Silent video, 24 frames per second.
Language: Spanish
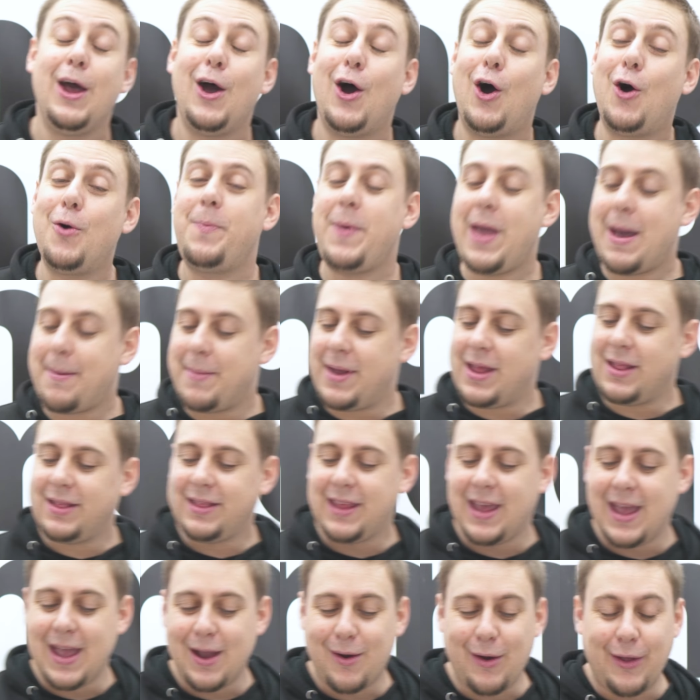
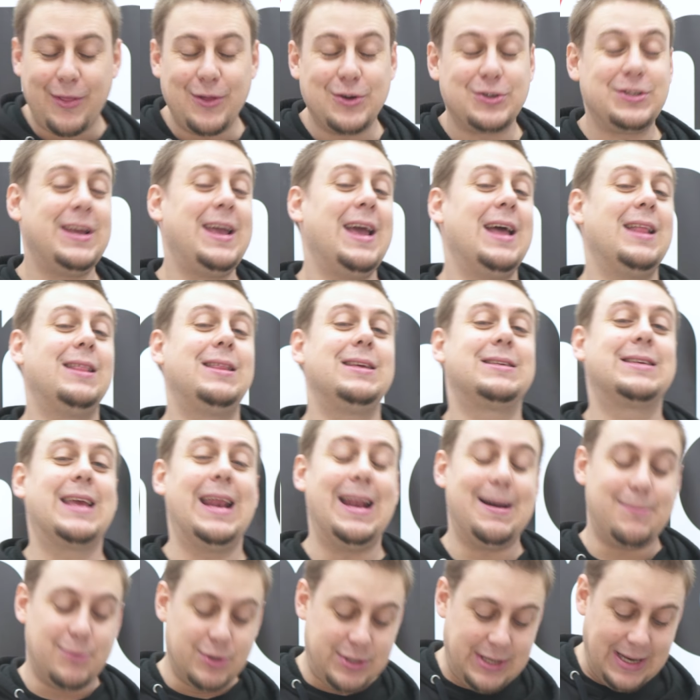Obviamente, cuando os dije antes que
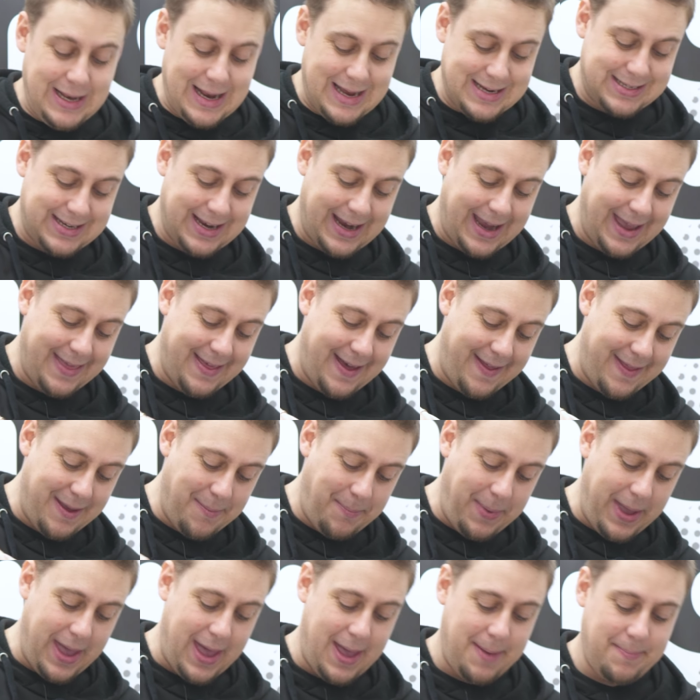la mochila se queda de
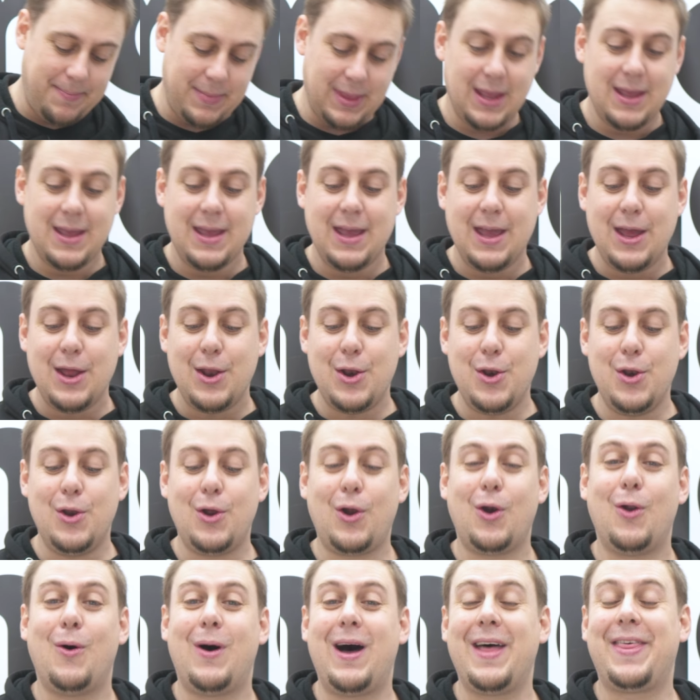pie,
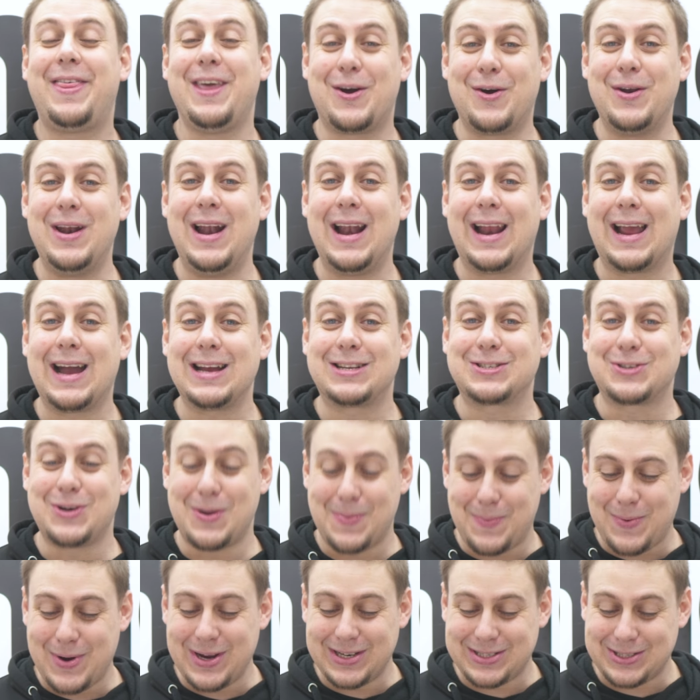no lo hace con el
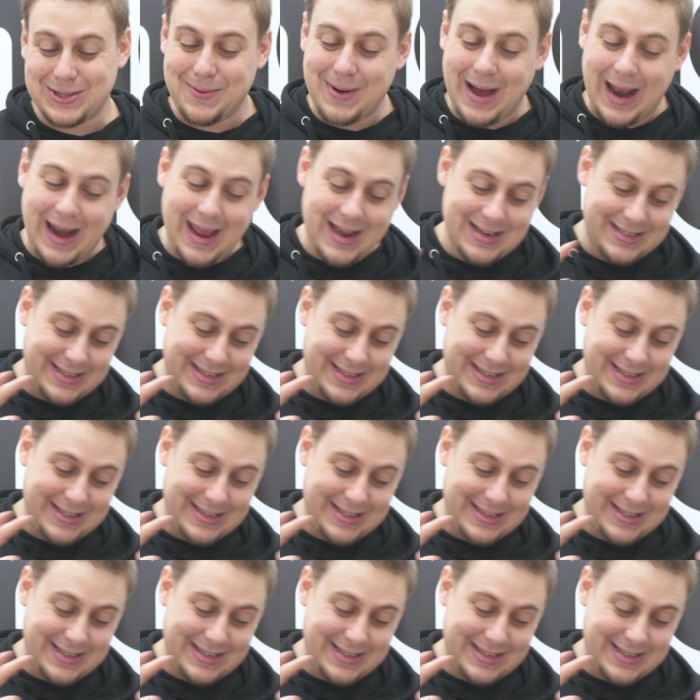casco puesto, ¿vale?